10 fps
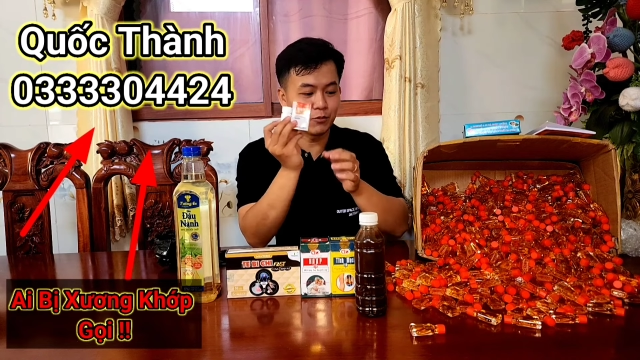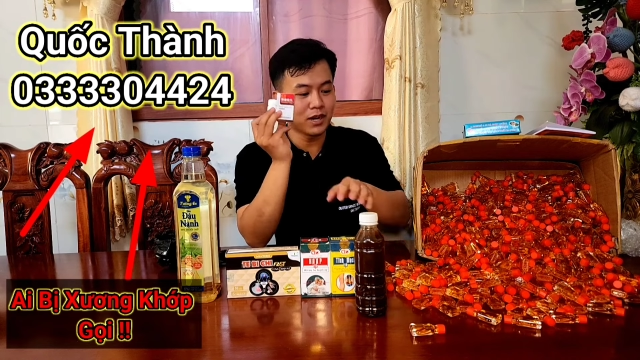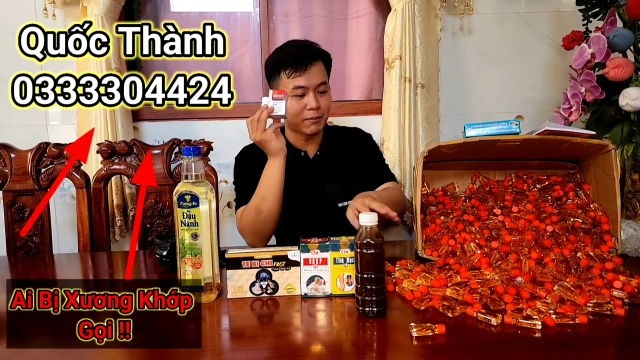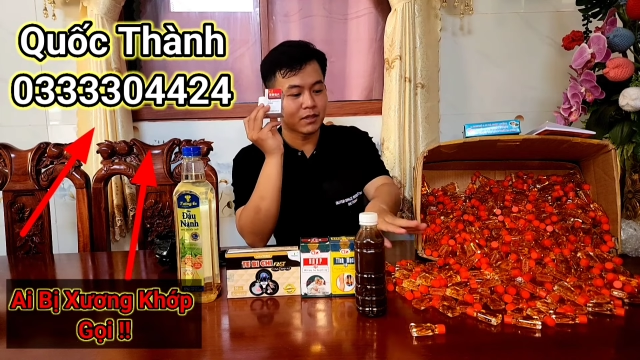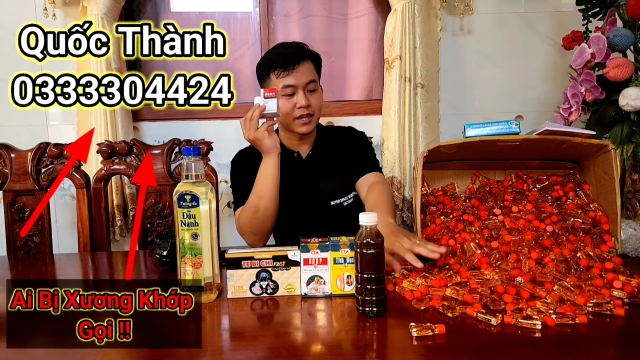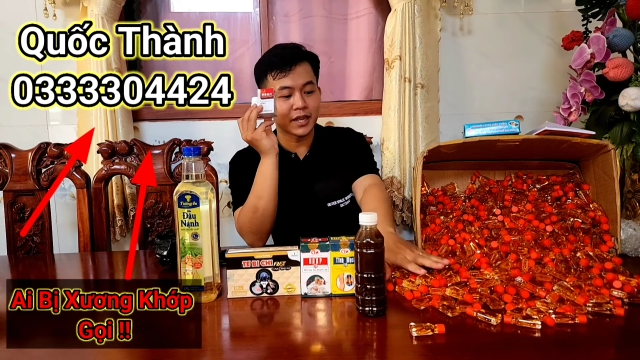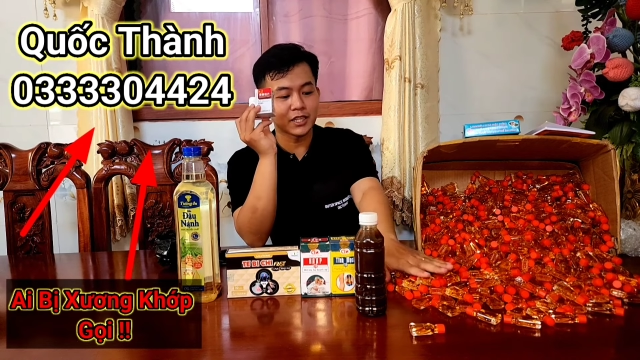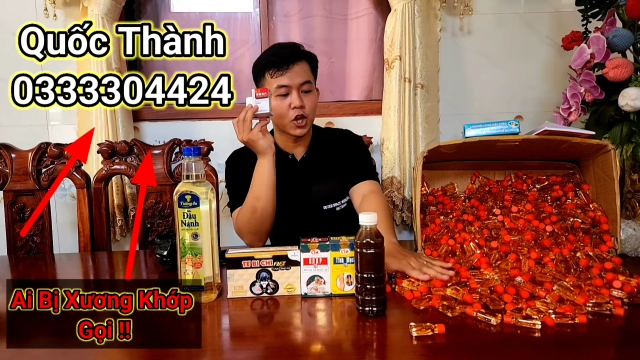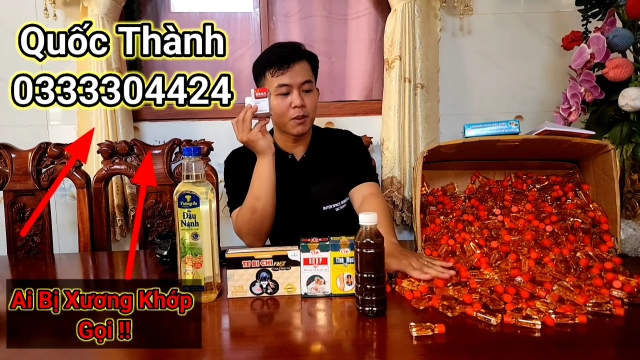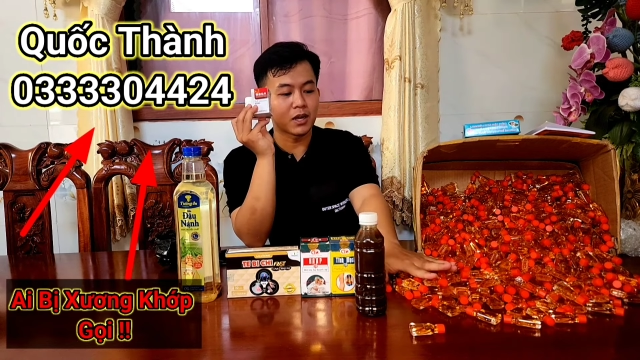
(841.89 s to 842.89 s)
muốn làm từ
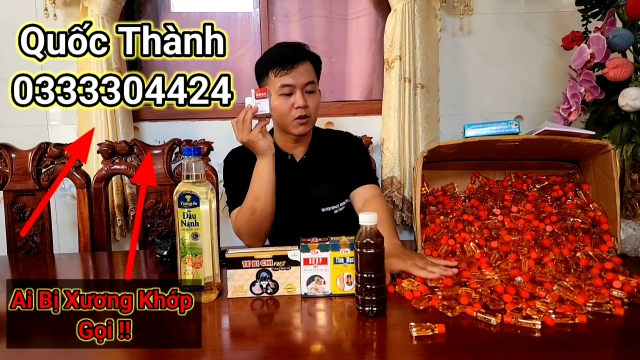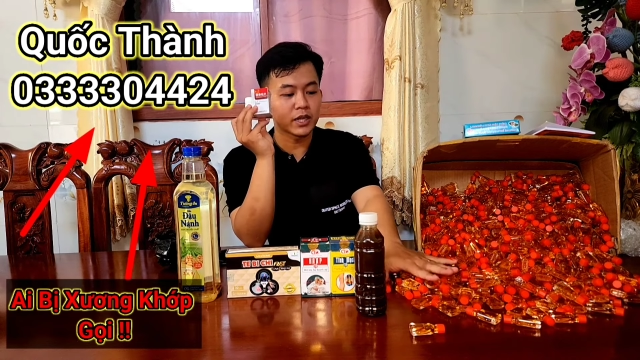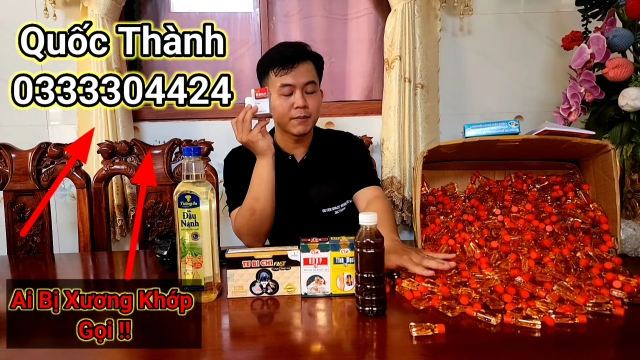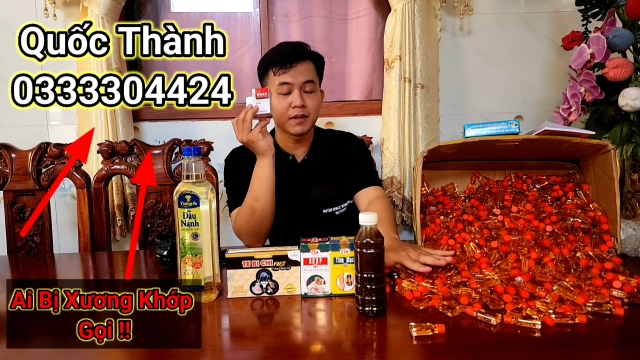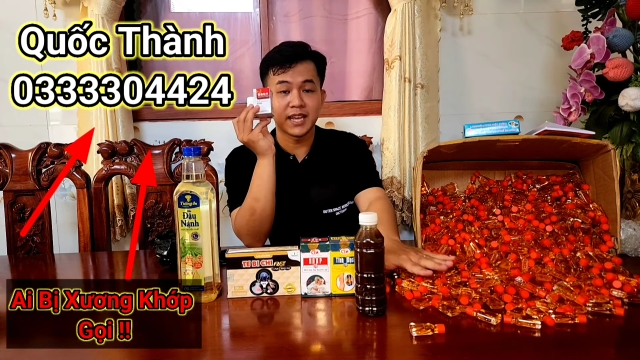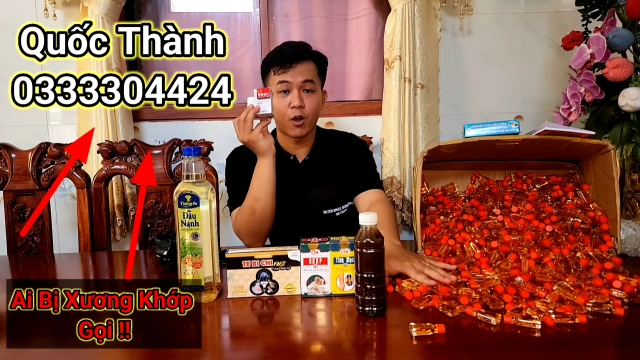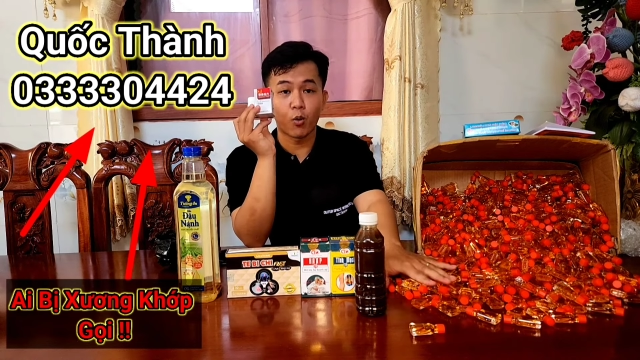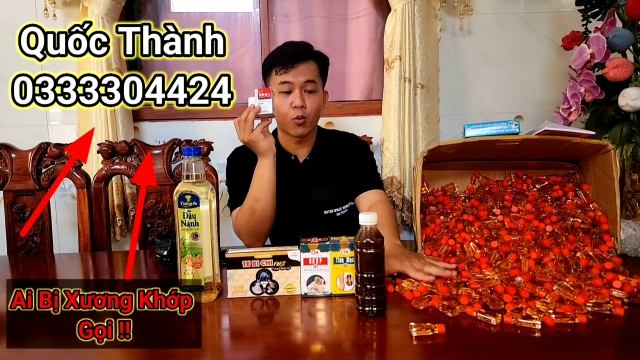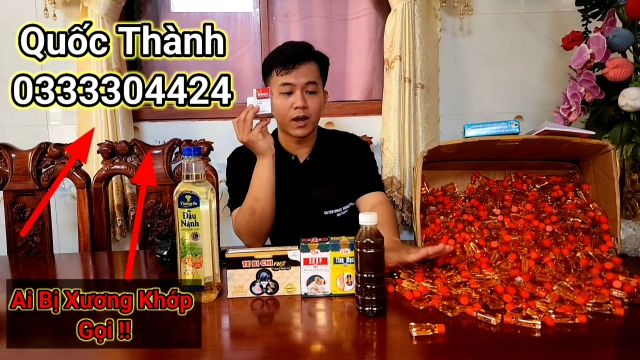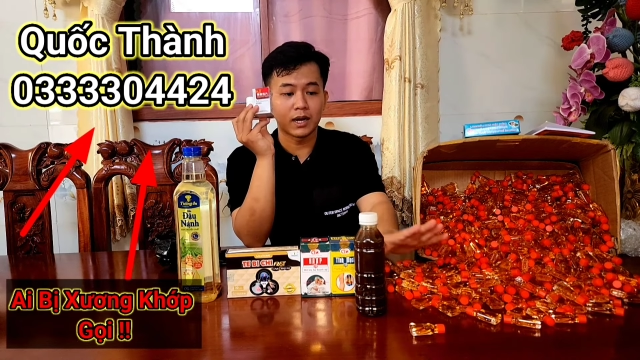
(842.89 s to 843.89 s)
thiện cho bà con thêm này
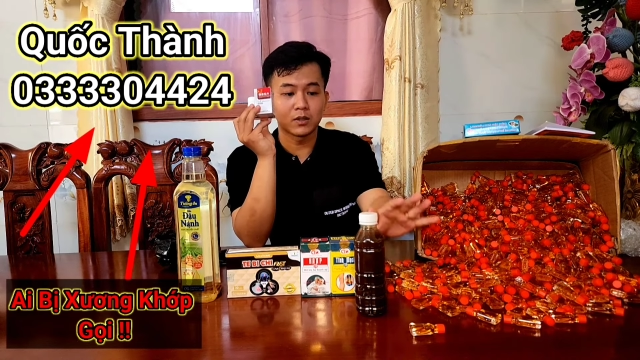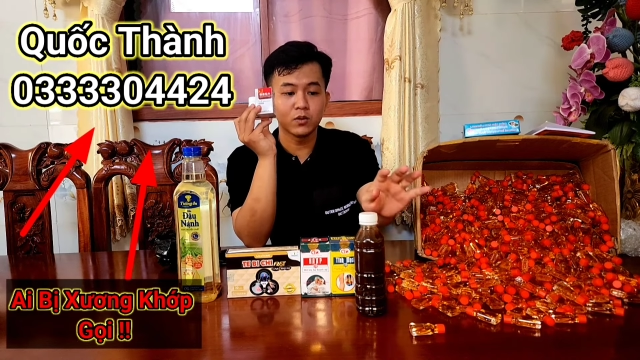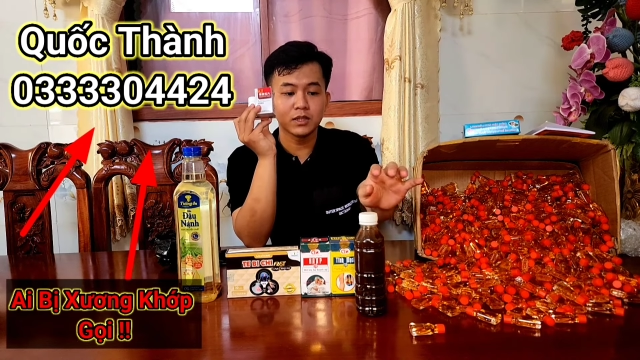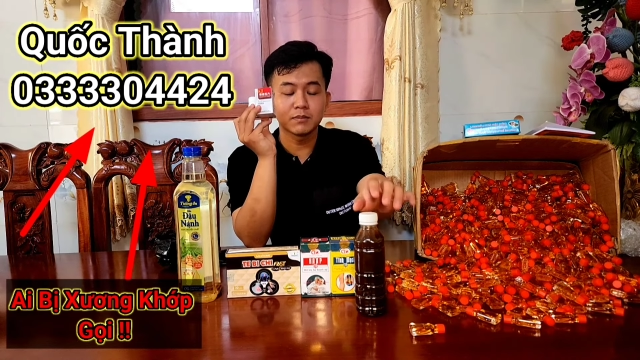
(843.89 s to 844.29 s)
dầu hoặc là thuốc